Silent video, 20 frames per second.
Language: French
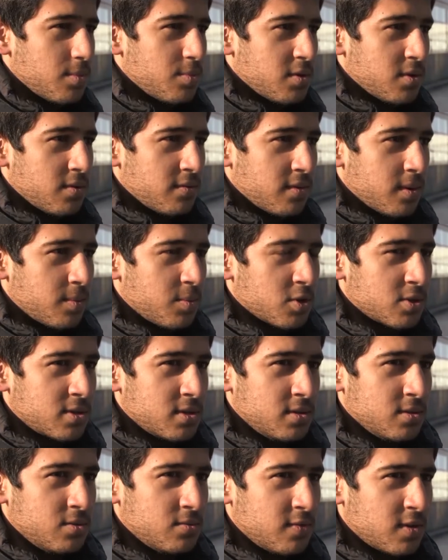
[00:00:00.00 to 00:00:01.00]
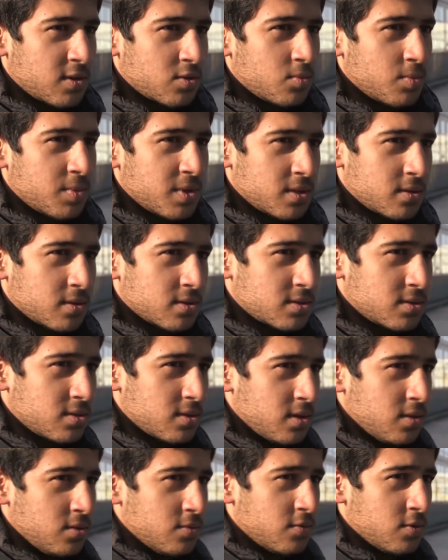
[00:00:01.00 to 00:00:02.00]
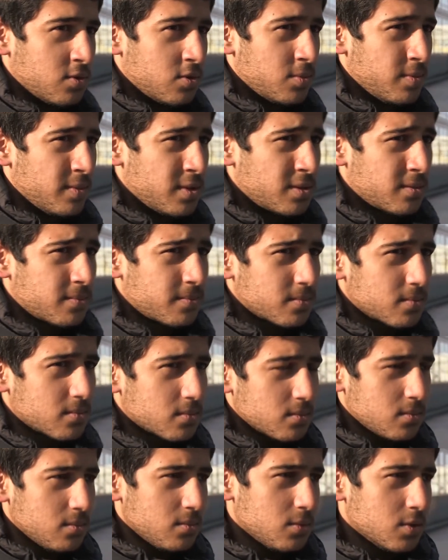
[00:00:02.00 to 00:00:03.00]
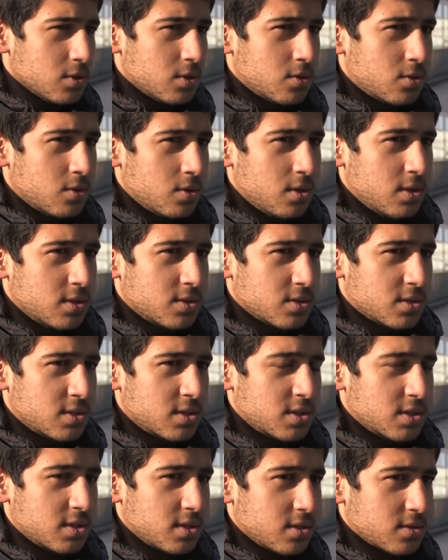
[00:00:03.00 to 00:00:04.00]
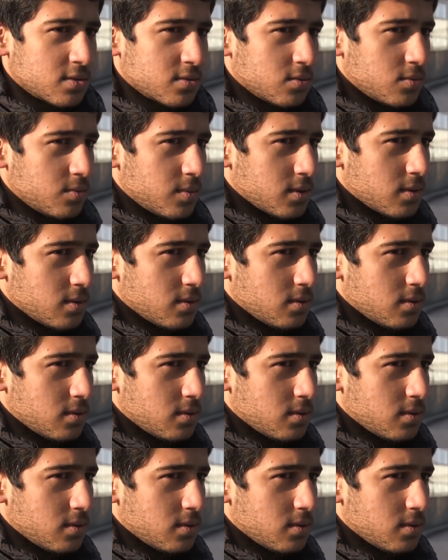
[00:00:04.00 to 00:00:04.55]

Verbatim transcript: Elles peuvent apporter de nouvelles compétences dans les nouveaux domaines les anciennes générations n'ont pas.